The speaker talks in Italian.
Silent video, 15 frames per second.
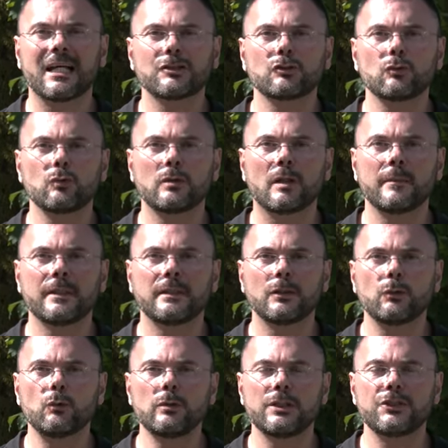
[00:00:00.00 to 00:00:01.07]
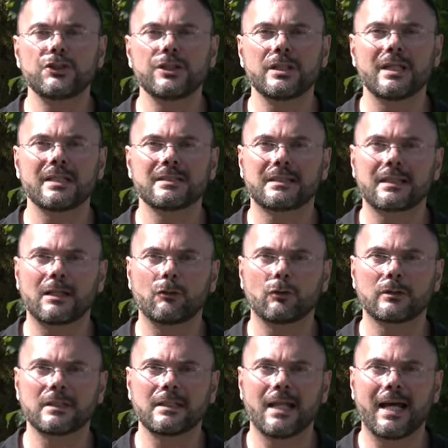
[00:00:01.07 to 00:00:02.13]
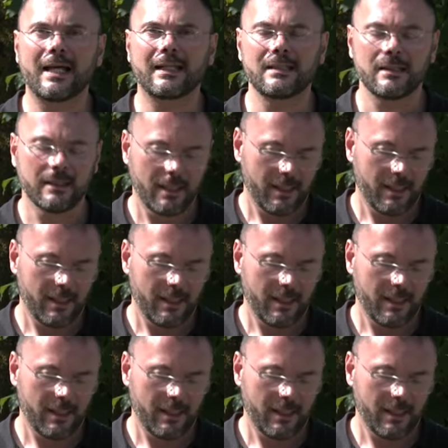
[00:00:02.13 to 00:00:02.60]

assolutamente unici e straordinari